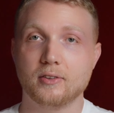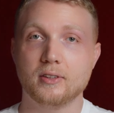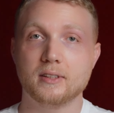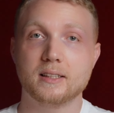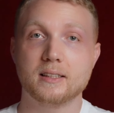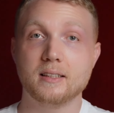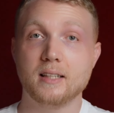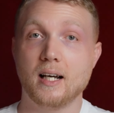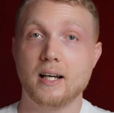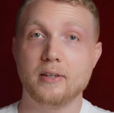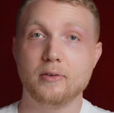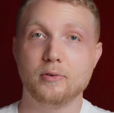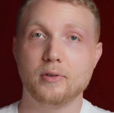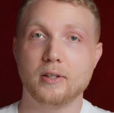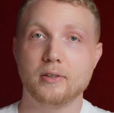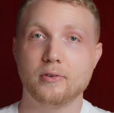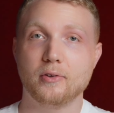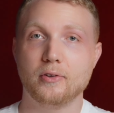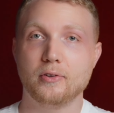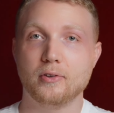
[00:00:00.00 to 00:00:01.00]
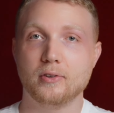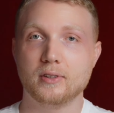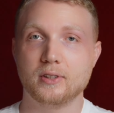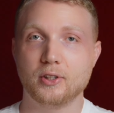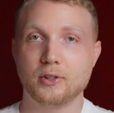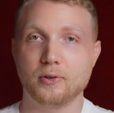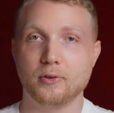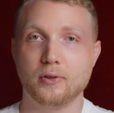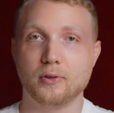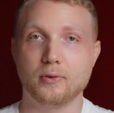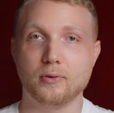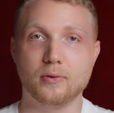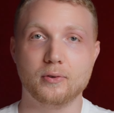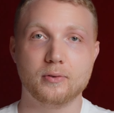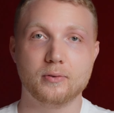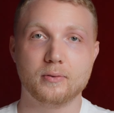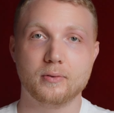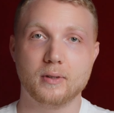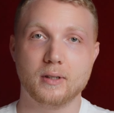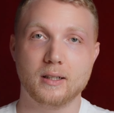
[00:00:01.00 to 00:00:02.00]
kosten 199 Euro
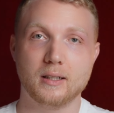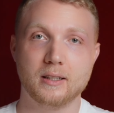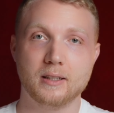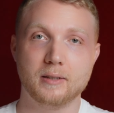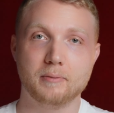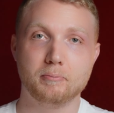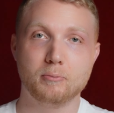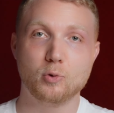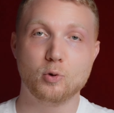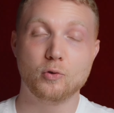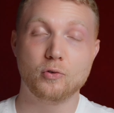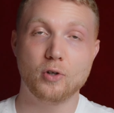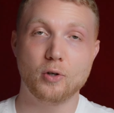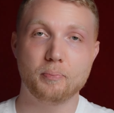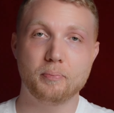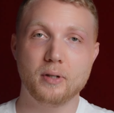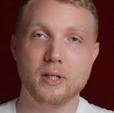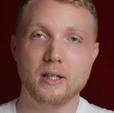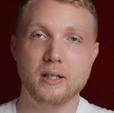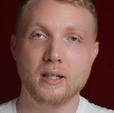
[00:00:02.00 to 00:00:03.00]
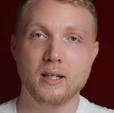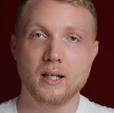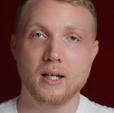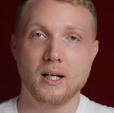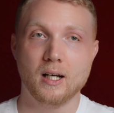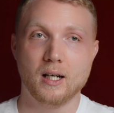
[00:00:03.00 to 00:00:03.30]
im ähm, UVP.